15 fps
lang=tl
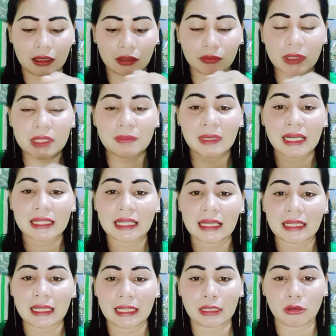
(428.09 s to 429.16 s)
mas maganda
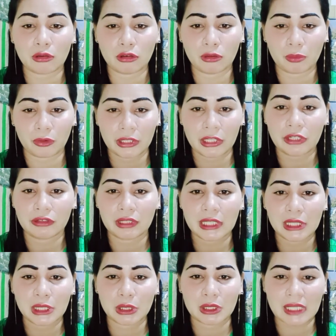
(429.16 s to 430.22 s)
na ikulong po ninyo
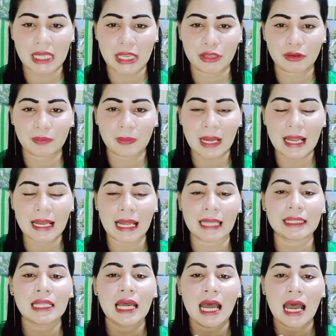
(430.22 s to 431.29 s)
dito sa inyong palad